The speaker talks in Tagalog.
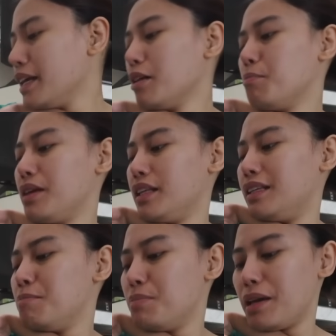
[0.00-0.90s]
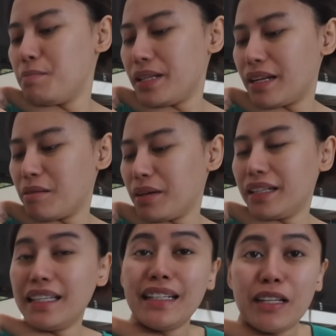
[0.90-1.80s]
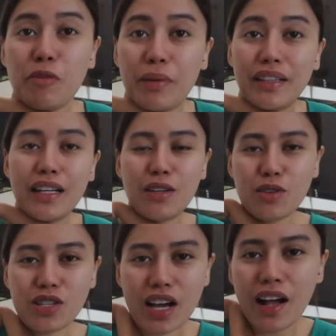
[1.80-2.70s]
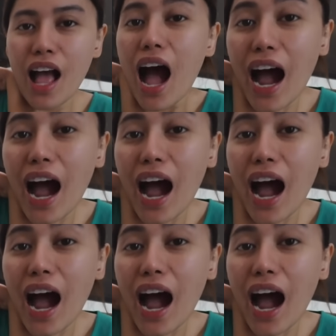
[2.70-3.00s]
Ay, nang baby na naman. Tingnan niyo pag tinanong siya.